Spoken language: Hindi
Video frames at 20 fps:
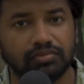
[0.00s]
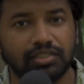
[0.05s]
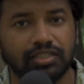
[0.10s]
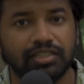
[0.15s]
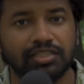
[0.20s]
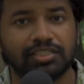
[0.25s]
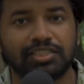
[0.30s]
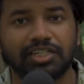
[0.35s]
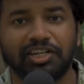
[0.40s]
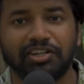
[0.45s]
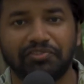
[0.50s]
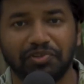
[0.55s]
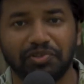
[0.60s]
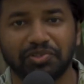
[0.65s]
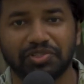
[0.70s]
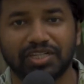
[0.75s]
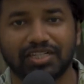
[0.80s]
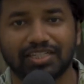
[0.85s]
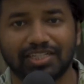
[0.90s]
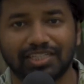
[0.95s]
इंस्टेंट
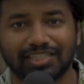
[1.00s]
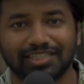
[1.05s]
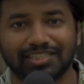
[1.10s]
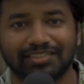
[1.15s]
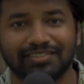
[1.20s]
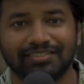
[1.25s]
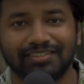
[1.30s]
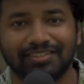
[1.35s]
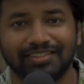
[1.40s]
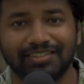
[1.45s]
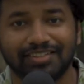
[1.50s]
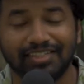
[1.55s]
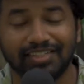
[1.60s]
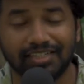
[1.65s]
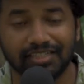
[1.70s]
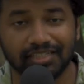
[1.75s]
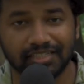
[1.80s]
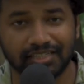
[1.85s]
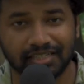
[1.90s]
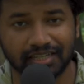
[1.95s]
व्यूज आ जाते
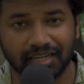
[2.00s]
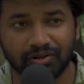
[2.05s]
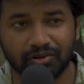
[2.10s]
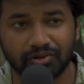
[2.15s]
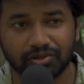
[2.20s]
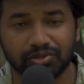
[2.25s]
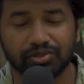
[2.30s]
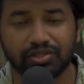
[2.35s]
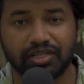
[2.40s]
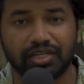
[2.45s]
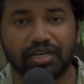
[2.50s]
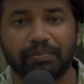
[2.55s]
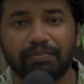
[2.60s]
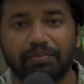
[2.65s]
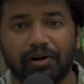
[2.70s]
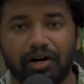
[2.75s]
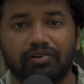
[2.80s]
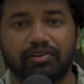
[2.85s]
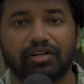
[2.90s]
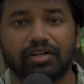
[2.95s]
हैं ये हो चुकी है
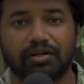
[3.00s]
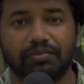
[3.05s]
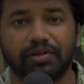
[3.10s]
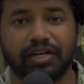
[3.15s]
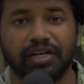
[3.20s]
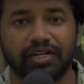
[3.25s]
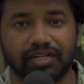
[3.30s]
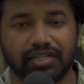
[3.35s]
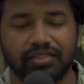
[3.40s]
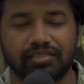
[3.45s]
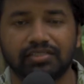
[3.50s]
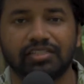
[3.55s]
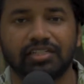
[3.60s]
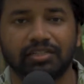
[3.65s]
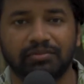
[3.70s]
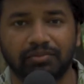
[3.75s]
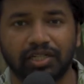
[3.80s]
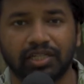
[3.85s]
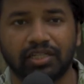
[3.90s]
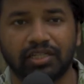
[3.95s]
पावर अब इंडियन
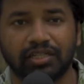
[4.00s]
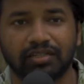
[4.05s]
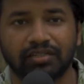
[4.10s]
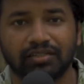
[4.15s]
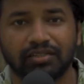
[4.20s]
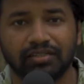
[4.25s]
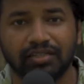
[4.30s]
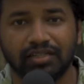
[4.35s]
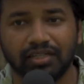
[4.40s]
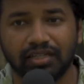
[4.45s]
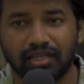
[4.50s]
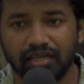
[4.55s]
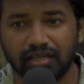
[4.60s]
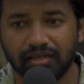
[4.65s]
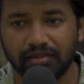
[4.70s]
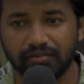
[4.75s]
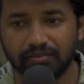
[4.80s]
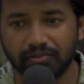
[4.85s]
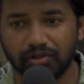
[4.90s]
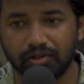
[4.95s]
सिनेमा की कि
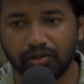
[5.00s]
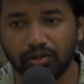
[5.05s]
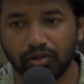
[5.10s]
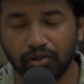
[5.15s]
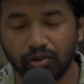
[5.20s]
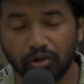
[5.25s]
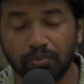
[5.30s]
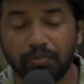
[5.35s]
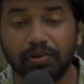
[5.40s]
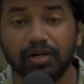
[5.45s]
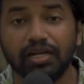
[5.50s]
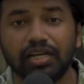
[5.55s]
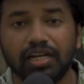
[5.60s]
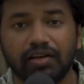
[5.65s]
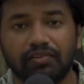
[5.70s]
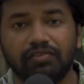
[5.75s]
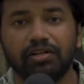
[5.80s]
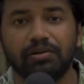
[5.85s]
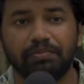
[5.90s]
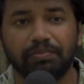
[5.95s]
ग्लोबल
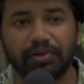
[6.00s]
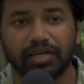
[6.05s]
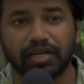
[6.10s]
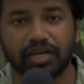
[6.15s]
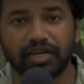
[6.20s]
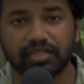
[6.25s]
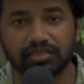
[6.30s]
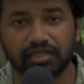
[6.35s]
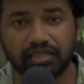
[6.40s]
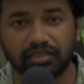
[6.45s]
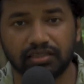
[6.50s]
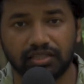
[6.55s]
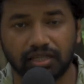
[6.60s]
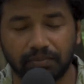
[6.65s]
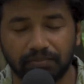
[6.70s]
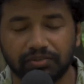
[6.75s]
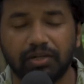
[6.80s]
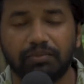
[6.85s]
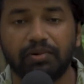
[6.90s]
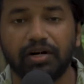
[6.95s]
लेवल पे ऐसा
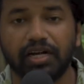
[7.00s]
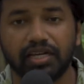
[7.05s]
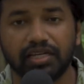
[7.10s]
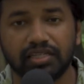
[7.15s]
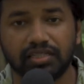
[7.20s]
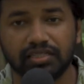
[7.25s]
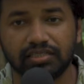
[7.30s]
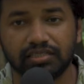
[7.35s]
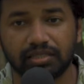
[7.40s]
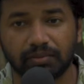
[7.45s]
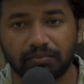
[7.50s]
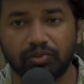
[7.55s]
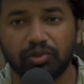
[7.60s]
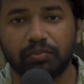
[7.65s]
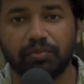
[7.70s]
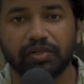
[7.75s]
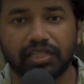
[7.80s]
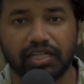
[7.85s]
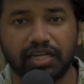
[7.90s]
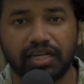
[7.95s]
दबदबा है कि सबको
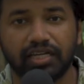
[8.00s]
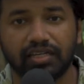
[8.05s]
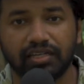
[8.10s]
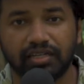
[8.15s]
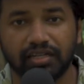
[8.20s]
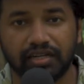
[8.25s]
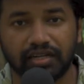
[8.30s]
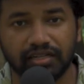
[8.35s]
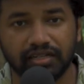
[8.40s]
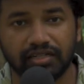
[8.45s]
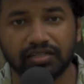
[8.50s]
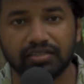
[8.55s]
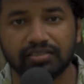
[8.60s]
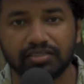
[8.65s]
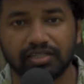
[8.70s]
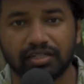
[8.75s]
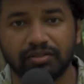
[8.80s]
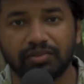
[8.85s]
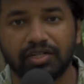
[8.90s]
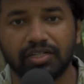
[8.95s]
पता है कि इंडियन
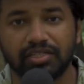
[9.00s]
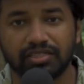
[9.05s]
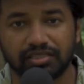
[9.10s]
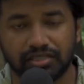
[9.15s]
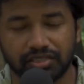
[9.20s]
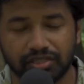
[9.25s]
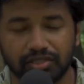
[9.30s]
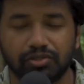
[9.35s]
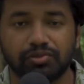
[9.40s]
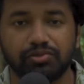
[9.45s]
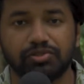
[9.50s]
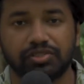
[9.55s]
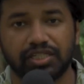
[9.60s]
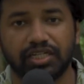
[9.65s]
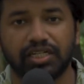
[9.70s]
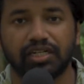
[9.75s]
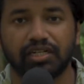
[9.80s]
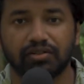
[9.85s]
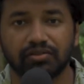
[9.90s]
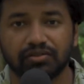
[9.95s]
सिनेमा इज़ हेयर टू
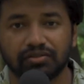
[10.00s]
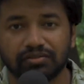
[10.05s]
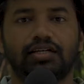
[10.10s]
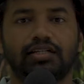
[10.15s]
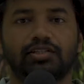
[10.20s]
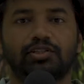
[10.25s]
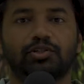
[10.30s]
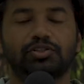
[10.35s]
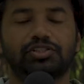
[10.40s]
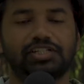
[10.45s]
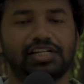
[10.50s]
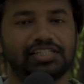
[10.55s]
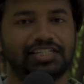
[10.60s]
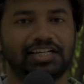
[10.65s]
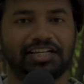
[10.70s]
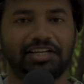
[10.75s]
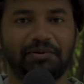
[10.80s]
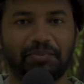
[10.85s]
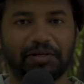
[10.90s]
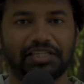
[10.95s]
स्टे नाउ तो
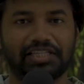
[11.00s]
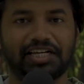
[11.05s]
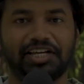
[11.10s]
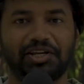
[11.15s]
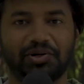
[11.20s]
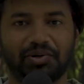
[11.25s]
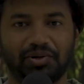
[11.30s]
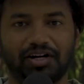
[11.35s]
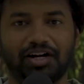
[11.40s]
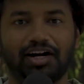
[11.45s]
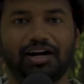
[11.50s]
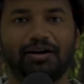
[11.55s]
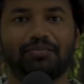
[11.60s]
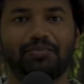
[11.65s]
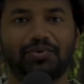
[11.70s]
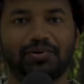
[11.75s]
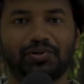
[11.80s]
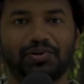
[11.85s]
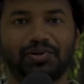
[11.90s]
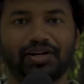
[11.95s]
जैसा कि पता ही होगा
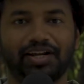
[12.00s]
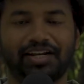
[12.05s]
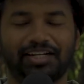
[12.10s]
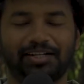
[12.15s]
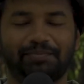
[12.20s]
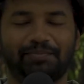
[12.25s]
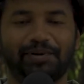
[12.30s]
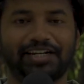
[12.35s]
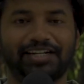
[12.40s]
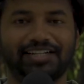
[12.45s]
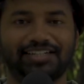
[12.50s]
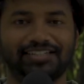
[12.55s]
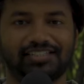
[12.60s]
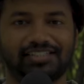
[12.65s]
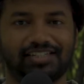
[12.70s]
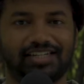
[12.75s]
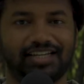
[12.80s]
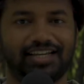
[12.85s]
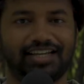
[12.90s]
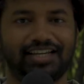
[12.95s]
आपको
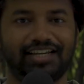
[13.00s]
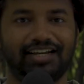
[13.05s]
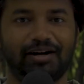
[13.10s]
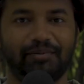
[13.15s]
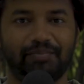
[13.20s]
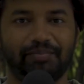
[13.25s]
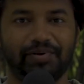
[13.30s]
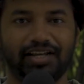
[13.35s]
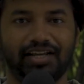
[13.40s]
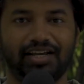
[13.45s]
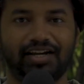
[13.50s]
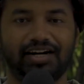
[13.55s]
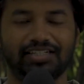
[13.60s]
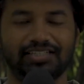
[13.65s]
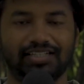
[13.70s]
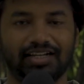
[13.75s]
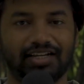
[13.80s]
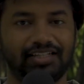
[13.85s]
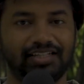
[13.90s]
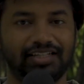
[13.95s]
इंडिपेंडेंस डे अपने
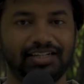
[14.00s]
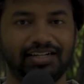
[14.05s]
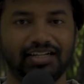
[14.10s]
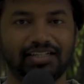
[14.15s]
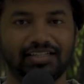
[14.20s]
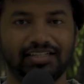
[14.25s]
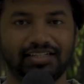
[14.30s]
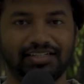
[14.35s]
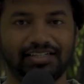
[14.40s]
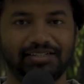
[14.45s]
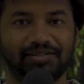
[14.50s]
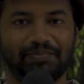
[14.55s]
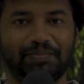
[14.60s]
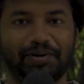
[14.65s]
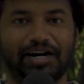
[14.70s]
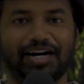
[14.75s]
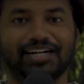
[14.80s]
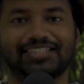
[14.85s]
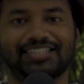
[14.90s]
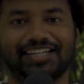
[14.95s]
आज़ादी का दिन
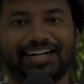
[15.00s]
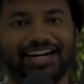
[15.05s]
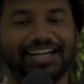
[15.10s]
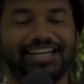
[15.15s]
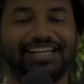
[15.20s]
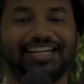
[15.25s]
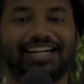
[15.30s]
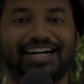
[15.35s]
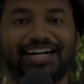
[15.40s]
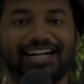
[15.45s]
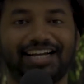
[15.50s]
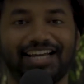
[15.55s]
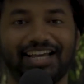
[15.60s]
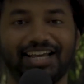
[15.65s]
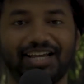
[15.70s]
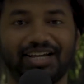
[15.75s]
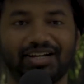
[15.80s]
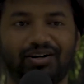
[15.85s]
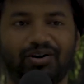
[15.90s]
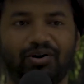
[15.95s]
पास आ ही रहा
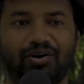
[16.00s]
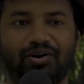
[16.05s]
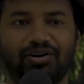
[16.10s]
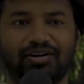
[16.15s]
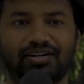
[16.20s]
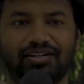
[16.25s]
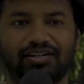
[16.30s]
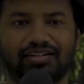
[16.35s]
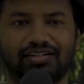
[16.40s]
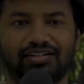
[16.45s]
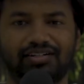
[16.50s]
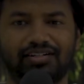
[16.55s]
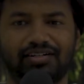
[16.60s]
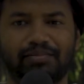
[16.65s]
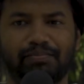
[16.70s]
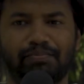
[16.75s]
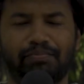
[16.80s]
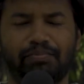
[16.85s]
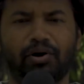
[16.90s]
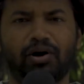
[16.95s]
है और
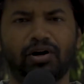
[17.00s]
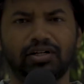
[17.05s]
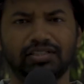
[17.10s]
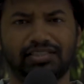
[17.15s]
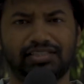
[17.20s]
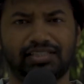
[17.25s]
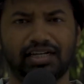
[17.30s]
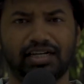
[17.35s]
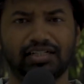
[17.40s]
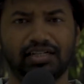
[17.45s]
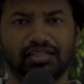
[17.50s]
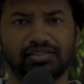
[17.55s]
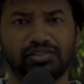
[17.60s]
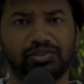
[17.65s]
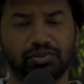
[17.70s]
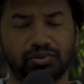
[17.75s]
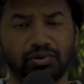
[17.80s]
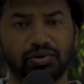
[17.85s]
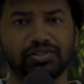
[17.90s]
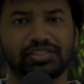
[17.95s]
बहुत ज़्यादा
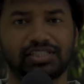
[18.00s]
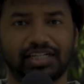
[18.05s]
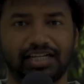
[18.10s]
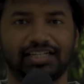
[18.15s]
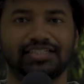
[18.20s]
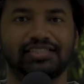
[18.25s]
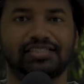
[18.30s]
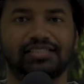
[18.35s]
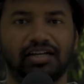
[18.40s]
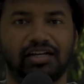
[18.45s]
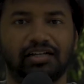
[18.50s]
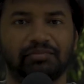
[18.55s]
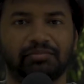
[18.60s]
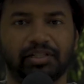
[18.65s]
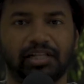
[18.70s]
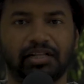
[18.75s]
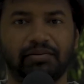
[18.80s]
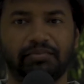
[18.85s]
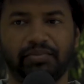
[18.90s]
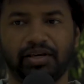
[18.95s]
जोश है इस साल
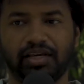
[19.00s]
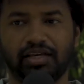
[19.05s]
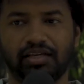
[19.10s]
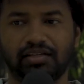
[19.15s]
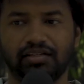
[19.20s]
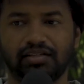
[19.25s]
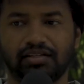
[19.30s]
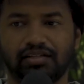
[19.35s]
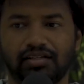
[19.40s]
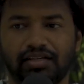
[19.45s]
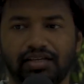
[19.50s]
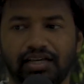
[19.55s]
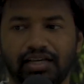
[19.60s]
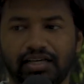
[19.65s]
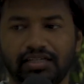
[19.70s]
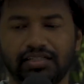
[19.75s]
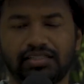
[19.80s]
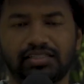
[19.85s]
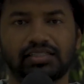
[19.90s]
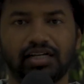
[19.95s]
मतलब मैं
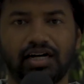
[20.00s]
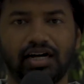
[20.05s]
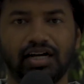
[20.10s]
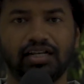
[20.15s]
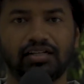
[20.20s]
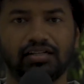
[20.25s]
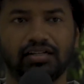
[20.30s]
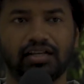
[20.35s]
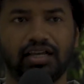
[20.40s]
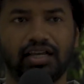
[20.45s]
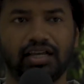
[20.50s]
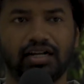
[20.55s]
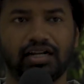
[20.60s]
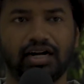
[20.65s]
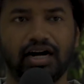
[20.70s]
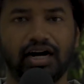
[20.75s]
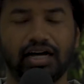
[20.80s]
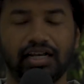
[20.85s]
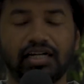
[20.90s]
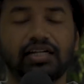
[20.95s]
इस साल एक
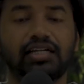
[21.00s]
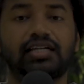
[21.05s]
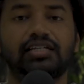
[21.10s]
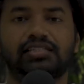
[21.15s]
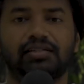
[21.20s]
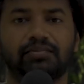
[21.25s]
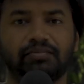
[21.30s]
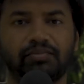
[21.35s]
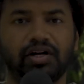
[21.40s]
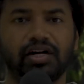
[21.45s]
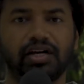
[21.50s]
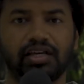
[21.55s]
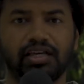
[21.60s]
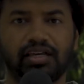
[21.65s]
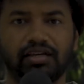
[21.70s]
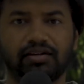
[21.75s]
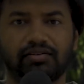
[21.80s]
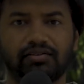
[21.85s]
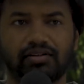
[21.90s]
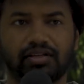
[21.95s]
अलग किस्म का
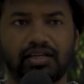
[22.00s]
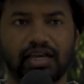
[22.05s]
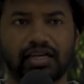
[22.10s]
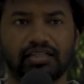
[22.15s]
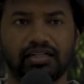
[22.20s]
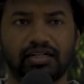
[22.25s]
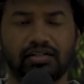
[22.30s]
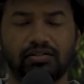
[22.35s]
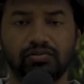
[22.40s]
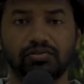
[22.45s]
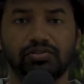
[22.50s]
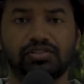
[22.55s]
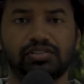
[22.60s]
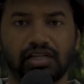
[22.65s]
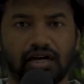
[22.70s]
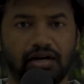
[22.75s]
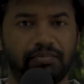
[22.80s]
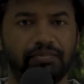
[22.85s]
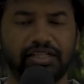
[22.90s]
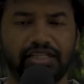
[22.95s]
एक कहते हैं ना
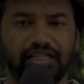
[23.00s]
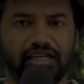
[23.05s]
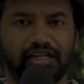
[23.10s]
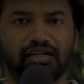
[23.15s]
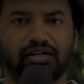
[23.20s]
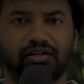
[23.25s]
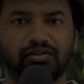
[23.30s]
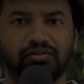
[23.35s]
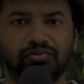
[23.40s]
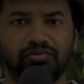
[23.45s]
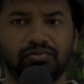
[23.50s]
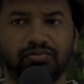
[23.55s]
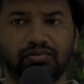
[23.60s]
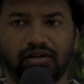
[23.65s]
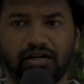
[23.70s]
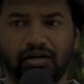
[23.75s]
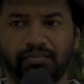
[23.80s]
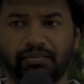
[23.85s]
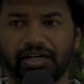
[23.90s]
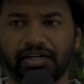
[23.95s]
उत्साह में देख रहा हूँ
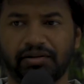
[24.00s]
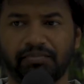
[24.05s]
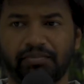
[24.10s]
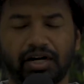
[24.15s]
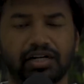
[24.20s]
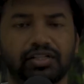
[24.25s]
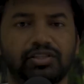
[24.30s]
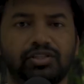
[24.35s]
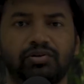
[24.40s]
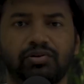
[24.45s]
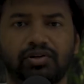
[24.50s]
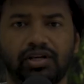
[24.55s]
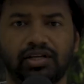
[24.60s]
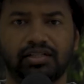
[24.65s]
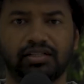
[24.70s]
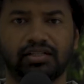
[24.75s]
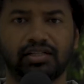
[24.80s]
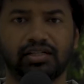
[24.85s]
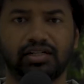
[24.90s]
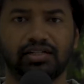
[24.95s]
हमारे भारतीयों के
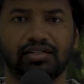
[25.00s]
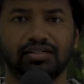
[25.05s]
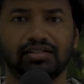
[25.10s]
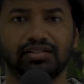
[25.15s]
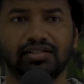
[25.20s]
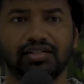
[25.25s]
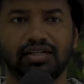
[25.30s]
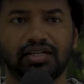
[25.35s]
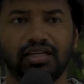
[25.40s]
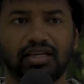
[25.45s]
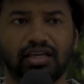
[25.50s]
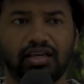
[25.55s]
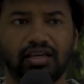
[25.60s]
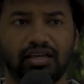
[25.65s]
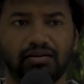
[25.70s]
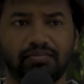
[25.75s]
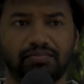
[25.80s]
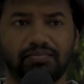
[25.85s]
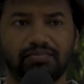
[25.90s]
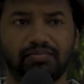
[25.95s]
अंदर कि
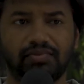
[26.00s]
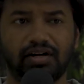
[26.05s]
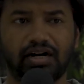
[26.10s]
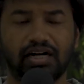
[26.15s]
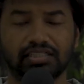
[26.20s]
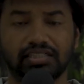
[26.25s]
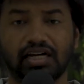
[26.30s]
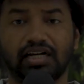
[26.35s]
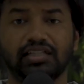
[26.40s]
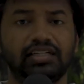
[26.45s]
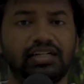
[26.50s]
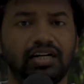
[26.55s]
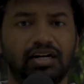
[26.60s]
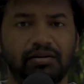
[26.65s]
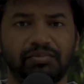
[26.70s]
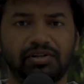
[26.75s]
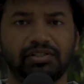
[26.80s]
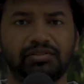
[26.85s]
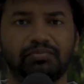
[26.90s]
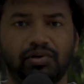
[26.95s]
आज़ादी का
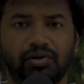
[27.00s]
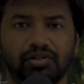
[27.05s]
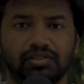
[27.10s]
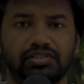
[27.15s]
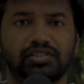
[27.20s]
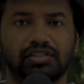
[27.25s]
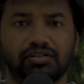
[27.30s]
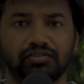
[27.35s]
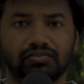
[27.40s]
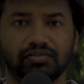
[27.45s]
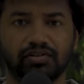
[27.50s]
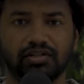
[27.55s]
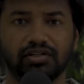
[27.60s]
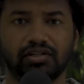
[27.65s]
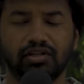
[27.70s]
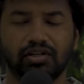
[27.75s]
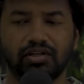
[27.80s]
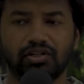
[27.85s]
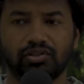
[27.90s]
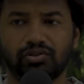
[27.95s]
अमृत महोत्सव
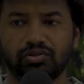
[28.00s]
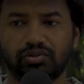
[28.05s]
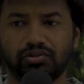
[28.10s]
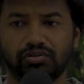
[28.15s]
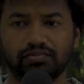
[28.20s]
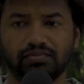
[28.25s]
तो